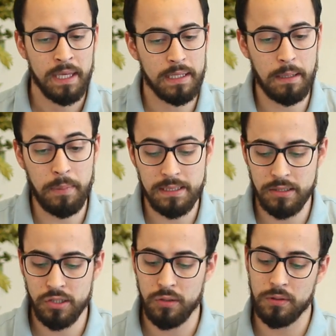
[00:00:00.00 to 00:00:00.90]
e tem
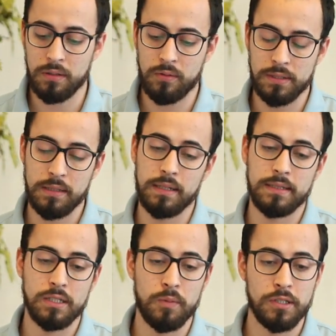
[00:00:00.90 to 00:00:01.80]
bastante coisa
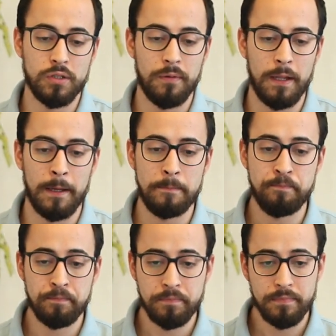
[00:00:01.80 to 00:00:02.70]
interessante para a gente falar.